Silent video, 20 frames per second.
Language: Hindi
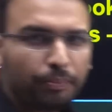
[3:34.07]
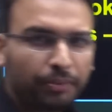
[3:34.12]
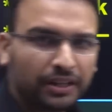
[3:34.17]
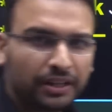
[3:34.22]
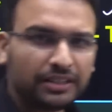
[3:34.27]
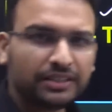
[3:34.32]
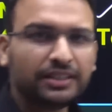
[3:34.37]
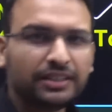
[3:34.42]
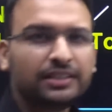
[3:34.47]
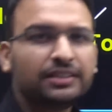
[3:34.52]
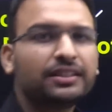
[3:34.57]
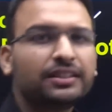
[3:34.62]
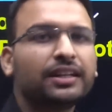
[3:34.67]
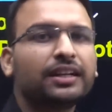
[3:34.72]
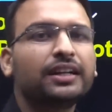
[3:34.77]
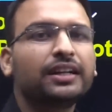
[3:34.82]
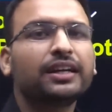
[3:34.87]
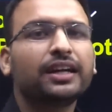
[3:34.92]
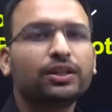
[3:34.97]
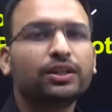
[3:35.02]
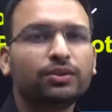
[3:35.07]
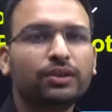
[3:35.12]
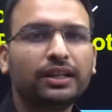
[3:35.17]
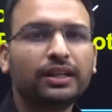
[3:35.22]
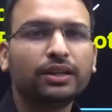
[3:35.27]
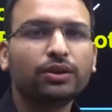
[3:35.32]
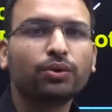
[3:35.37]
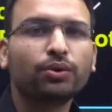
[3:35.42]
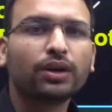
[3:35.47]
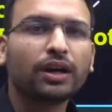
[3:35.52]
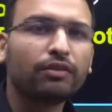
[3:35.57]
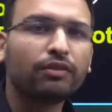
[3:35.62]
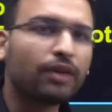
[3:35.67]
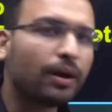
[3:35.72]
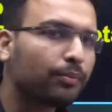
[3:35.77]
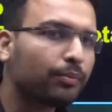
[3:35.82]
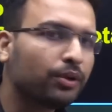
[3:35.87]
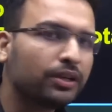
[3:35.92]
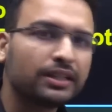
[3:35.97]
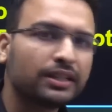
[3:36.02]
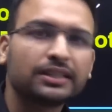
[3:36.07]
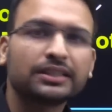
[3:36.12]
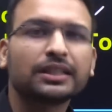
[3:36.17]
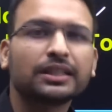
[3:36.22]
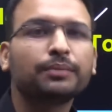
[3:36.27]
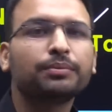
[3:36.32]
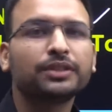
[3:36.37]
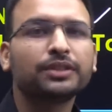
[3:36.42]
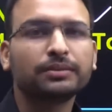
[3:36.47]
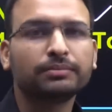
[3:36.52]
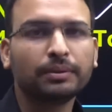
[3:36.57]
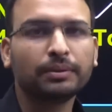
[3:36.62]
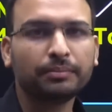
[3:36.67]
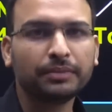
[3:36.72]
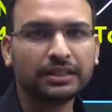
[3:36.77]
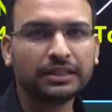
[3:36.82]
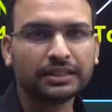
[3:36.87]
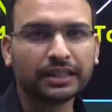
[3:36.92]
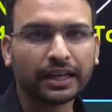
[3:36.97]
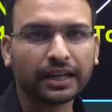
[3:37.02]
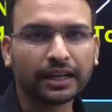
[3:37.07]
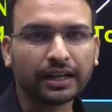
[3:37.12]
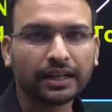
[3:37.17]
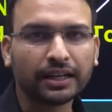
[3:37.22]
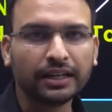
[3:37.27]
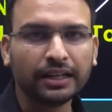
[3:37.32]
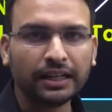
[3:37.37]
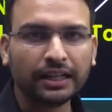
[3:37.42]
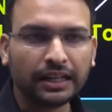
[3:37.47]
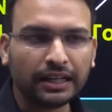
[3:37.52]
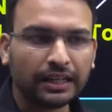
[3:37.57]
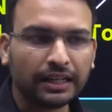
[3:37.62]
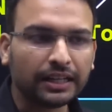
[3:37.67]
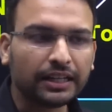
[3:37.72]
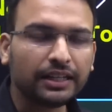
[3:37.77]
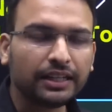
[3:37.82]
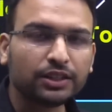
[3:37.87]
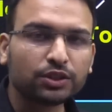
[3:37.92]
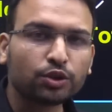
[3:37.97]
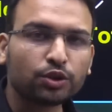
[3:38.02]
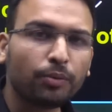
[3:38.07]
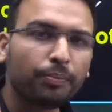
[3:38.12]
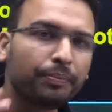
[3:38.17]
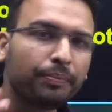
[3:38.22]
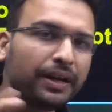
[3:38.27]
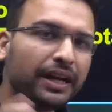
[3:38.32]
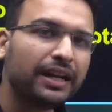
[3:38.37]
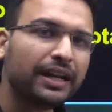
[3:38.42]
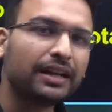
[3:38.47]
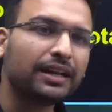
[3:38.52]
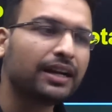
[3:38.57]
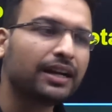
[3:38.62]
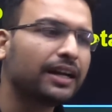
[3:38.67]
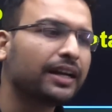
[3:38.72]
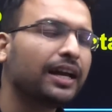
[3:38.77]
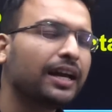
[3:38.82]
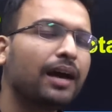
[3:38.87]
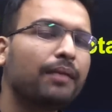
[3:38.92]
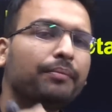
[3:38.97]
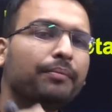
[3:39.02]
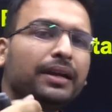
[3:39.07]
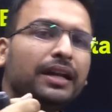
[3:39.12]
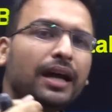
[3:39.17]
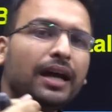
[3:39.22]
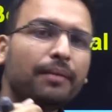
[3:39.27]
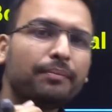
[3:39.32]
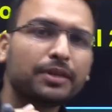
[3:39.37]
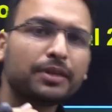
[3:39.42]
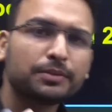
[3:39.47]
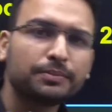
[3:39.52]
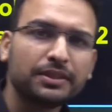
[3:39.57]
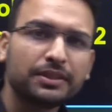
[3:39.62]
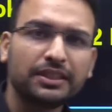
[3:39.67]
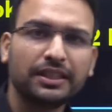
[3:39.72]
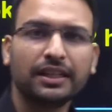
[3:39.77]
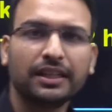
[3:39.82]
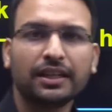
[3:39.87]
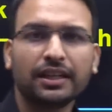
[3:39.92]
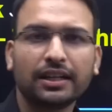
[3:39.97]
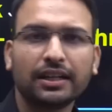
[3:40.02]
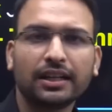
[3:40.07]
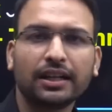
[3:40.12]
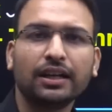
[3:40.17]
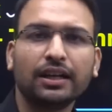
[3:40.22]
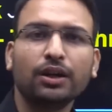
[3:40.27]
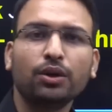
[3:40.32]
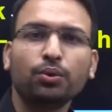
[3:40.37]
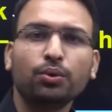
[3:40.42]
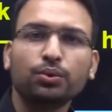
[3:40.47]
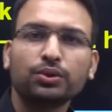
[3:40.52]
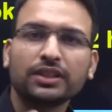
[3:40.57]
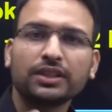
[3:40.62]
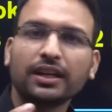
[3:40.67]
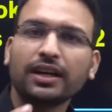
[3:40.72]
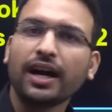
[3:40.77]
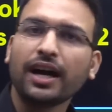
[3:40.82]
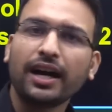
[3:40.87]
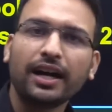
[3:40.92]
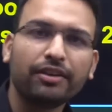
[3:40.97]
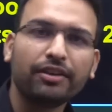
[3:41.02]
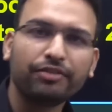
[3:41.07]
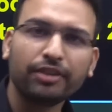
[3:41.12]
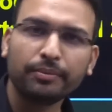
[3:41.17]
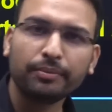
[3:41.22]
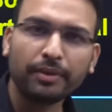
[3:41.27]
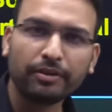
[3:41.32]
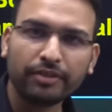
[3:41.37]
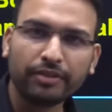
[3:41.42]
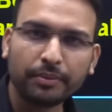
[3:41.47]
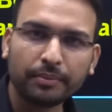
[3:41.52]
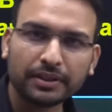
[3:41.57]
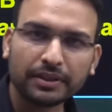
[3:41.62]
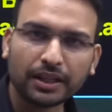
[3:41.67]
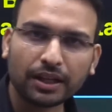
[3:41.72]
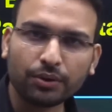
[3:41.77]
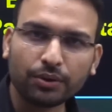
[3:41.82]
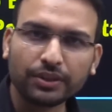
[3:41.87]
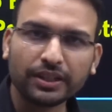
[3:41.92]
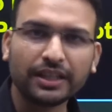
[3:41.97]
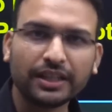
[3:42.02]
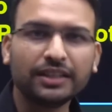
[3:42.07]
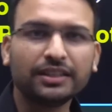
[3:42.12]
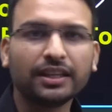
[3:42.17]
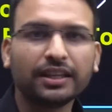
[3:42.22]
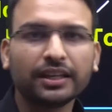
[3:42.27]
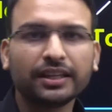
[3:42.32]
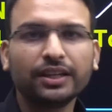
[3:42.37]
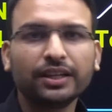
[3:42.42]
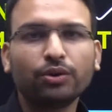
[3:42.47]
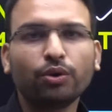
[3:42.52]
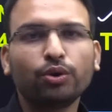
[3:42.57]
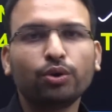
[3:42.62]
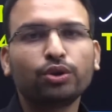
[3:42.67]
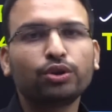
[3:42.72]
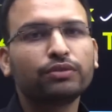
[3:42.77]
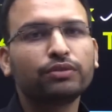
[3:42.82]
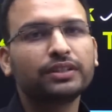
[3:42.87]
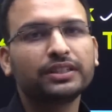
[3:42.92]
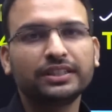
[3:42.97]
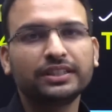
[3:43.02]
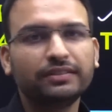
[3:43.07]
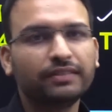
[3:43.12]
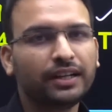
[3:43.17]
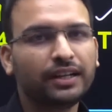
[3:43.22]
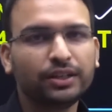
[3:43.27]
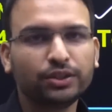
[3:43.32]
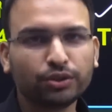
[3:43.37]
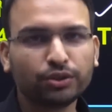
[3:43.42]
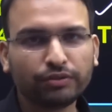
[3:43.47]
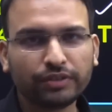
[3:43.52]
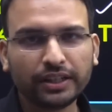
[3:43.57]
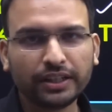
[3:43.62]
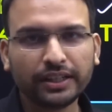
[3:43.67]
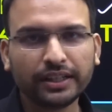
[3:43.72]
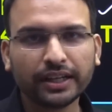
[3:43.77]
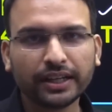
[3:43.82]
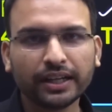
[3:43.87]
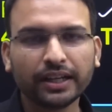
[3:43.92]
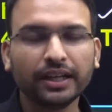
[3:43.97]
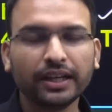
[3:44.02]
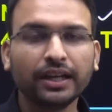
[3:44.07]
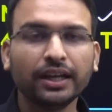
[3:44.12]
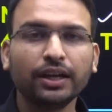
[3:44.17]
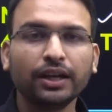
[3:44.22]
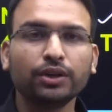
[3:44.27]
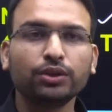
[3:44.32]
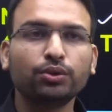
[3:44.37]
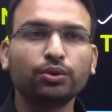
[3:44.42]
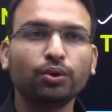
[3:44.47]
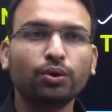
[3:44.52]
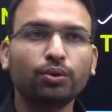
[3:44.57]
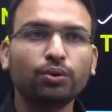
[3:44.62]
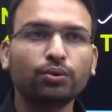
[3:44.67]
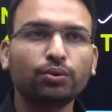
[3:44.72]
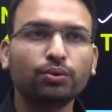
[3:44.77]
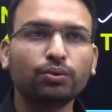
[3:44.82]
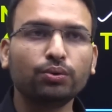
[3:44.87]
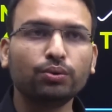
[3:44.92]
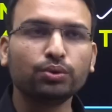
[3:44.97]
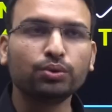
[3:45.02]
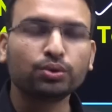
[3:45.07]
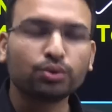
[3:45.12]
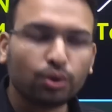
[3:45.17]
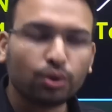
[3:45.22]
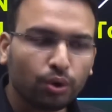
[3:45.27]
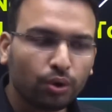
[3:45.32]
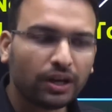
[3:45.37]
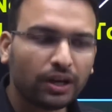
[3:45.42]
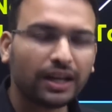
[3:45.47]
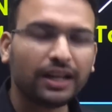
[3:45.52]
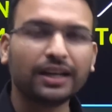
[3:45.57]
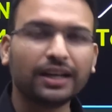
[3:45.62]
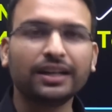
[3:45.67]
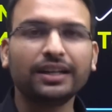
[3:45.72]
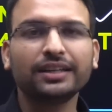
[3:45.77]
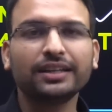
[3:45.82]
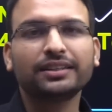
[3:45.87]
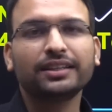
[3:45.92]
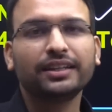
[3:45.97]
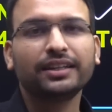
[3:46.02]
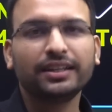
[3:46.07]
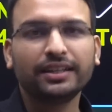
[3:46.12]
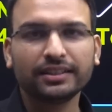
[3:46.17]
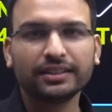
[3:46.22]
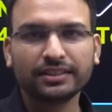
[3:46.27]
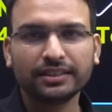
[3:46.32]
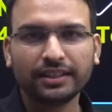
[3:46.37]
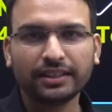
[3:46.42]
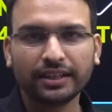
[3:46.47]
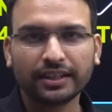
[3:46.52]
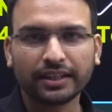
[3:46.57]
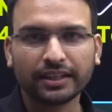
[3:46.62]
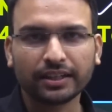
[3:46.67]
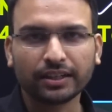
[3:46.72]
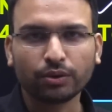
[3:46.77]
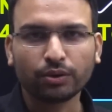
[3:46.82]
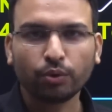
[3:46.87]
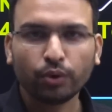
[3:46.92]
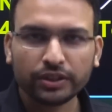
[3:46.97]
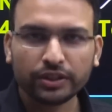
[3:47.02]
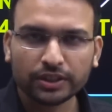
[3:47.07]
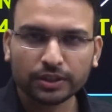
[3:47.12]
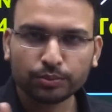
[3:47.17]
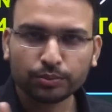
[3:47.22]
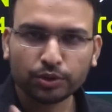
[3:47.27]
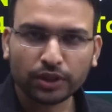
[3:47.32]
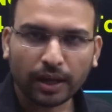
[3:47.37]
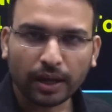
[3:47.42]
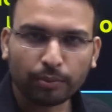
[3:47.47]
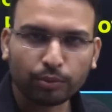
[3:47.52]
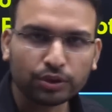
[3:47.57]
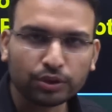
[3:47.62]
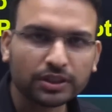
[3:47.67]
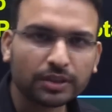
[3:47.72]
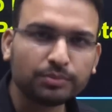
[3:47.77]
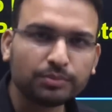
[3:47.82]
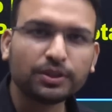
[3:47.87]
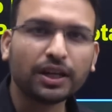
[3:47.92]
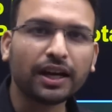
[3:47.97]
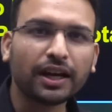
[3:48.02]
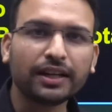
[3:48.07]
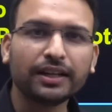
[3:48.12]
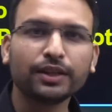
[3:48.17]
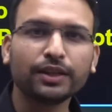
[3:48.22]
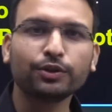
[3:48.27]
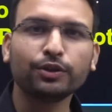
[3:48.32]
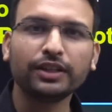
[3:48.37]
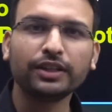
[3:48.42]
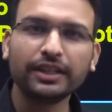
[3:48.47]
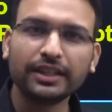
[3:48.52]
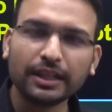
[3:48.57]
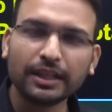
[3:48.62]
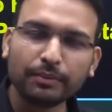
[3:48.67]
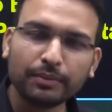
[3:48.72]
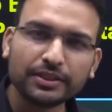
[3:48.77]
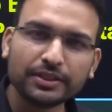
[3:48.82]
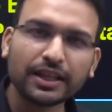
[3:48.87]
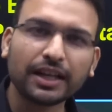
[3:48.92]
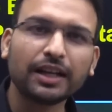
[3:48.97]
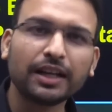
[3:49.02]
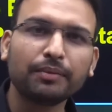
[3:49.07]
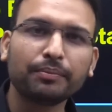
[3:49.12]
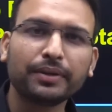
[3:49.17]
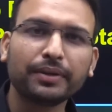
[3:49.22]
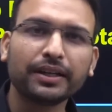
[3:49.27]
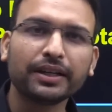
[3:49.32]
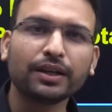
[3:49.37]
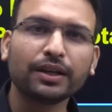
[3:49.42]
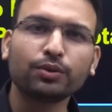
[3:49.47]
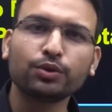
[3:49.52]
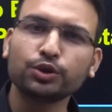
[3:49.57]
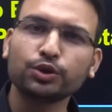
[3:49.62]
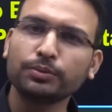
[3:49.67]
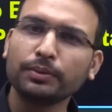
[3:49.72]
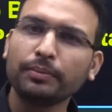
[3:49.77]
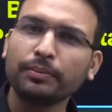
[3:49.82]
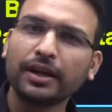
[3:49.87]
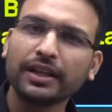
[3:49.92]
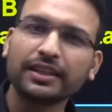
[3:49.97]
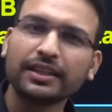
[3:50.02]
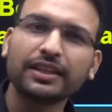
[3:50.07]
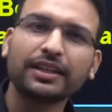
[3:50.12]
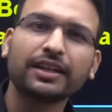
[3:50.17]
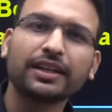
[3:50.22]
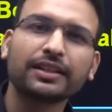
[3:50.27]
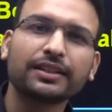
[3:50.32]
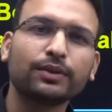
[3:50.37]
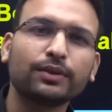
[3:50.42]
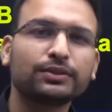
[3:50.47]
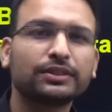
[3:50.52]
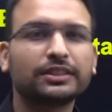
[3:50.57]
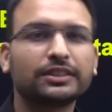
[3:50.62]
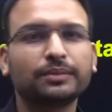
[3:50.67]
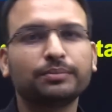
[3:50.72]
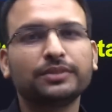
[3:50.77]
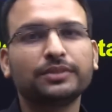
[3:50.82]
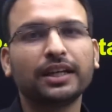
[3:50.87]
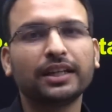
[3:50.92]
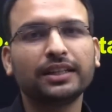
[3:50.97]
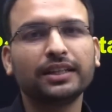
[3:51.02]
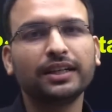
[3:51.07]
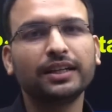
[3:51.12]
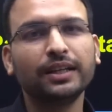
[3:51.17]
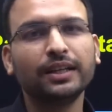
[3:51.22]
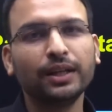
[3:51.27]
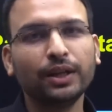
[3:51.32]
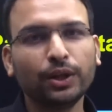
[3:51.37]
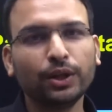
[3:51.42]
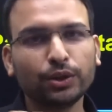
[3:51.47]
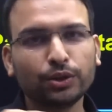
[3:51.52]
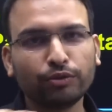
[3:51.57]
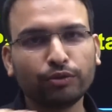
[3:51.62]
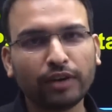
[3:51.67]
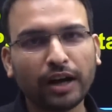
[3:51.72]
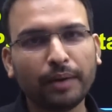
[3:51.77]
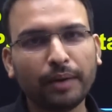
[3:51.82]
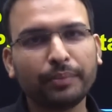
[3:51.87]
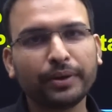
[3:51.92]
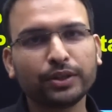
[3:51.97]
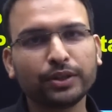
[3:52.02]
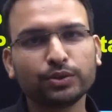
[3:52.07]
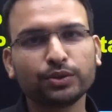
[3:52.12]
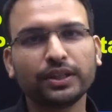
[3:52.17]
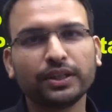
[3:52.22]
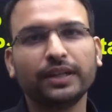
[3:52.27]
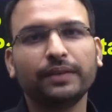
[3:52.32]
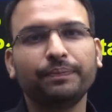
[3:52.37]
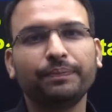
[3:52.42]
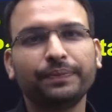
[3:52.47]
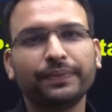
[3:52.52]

परचेज करने का जो लिंक होगा वो आपको डिस्क्रिप्शन में मिल जाएगा लेकिन इसको पेड रखा गया आप भले आपस में शेयर करना उसका कारण फिर मैं वही बता रहा हूँ यही था कि कॉन्ट्रोवर्सी वाली जो वीडियो है को तो उसको लोग अलग अलग तरीके से देख रहे हैं कोई चीज़ मुझे आपको समझानी है तो डिटेल में जानना पड़ेगा कुछ मैं बातें करता उसे समझाता तो वहाँ पर जो है